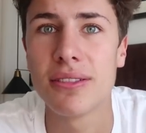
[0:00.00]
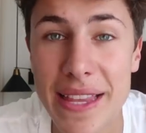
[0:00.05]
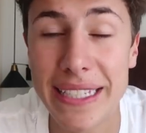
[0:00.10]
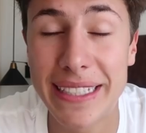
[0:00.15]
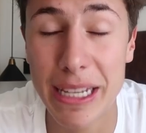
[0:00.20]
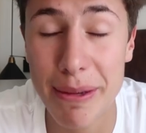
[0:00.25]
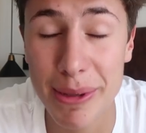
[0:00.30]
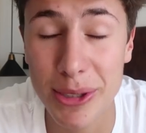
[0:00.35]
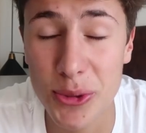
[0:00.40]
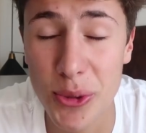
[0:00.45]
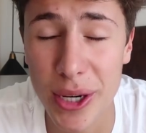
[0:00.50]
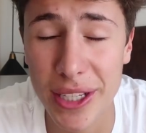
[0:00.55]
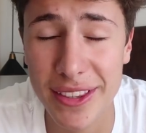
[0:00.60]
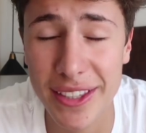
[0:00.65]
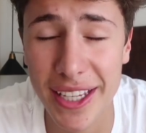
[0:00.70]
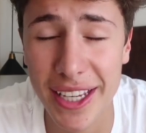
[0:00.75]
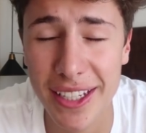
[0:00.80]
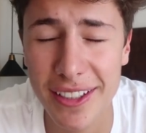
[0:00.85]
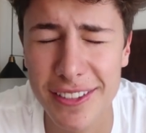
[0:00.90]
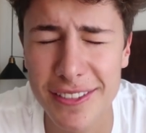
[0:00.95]
Deseenme
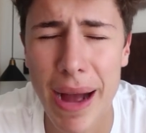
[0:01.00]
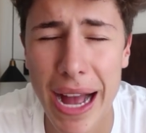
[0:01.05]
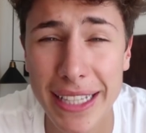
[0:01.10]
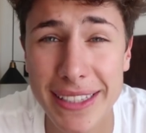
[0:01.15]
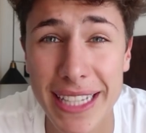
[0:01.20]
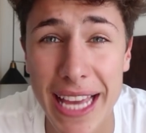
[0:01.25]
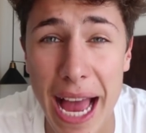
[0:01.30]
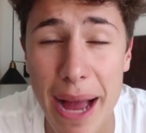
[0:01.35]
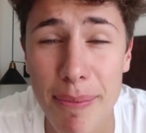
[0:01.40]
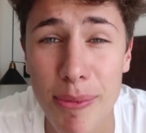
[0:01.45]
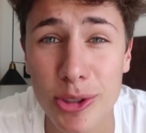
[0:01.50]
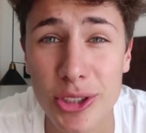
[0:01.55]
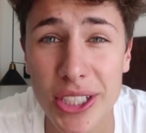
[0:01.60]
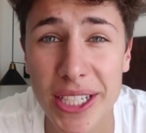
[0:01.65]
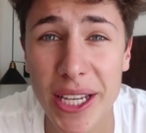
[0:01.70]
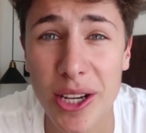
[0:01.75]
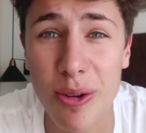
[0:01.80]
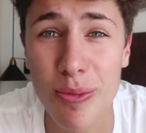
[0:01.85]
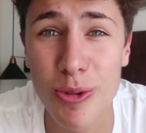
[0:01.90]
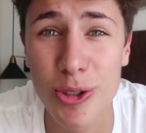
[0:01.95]
suerte, pa, te amo,
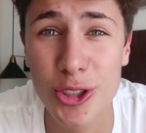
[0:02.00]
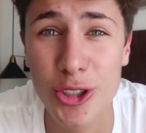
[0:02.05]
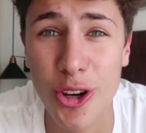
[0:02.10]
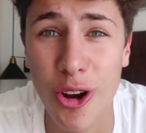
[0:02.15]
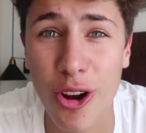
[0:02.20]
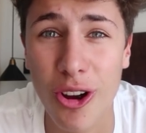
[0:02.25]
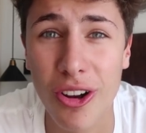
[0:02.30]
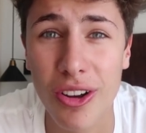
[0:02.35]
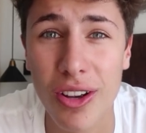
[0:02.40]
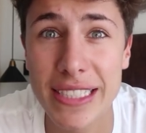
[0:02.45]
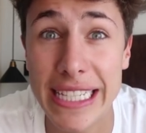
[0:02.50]
te quiero mucho.